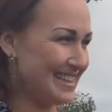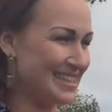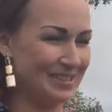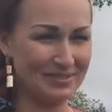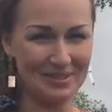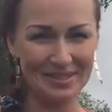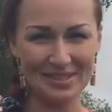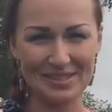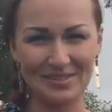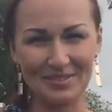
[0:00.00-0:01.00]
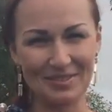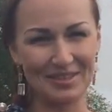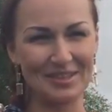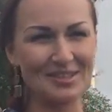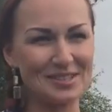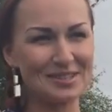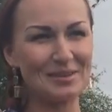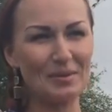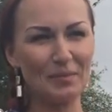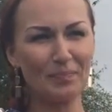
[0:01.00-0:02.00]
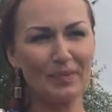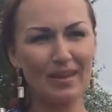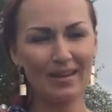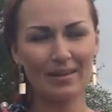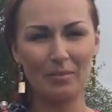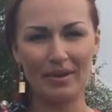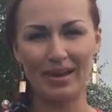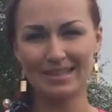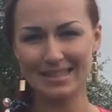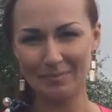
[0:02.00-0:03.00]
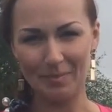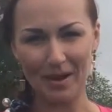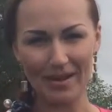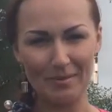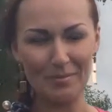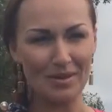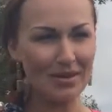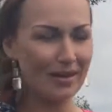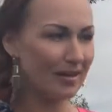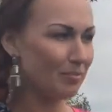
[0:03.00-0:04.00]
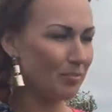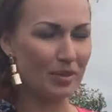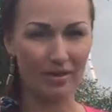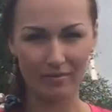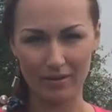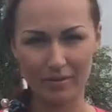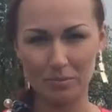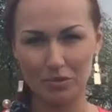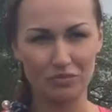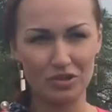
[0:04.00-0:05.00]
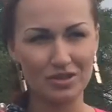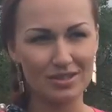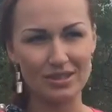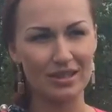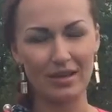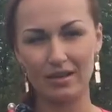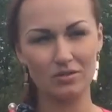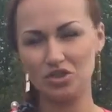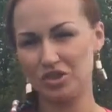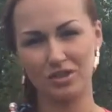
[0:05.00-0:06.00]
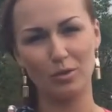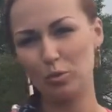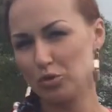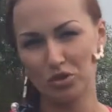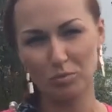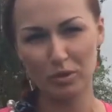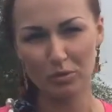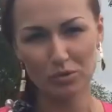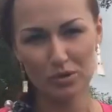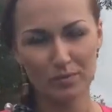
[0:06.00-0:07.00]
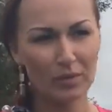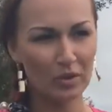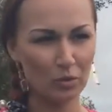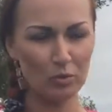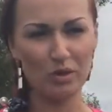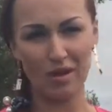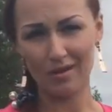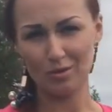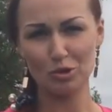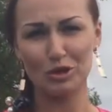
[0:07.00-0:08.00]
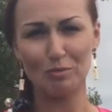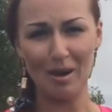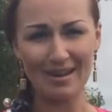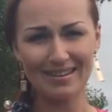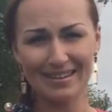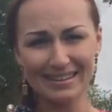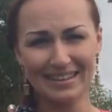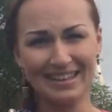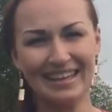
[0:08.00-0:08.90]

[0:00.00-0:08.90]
Сегодня четвертое число. Моя слепая миля, первая вообще в жизни. Я, честно, очень боюсь. Но у меня хороший напарник.